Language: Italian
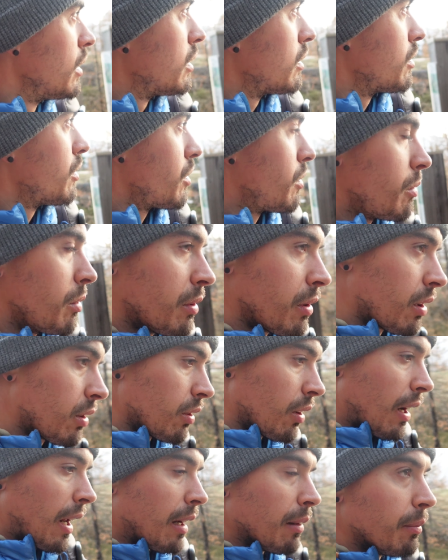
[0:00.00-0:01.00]
così mi guardo
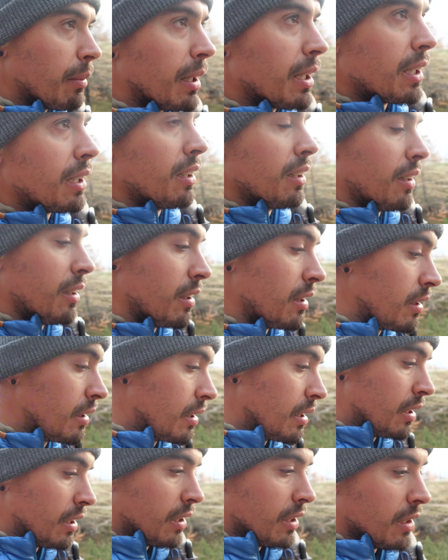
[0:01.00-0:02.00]
l'alba
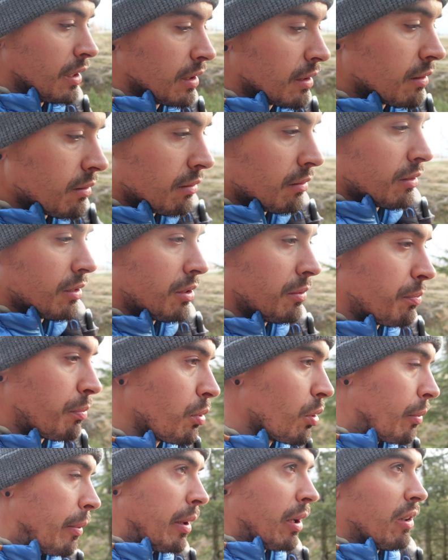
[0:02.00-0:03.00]

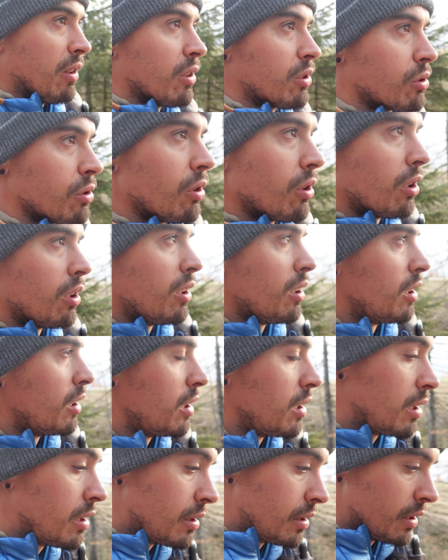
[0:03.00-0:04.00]
più o meno da solo
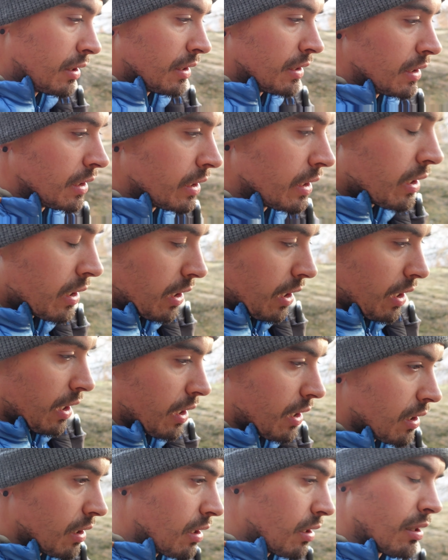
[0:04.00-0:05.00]

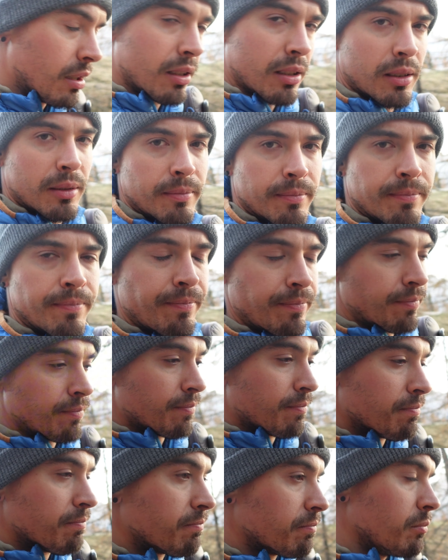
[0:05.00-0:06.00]
e
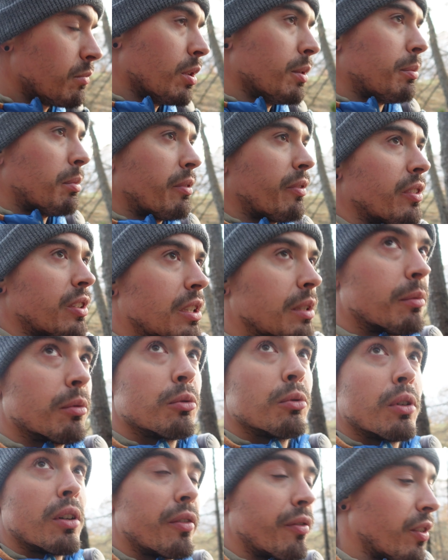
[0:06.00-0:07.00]
boh, poi facciamo
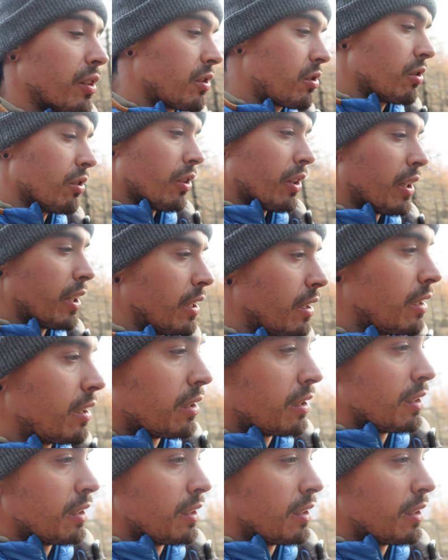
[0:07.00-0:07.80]
due riflessioni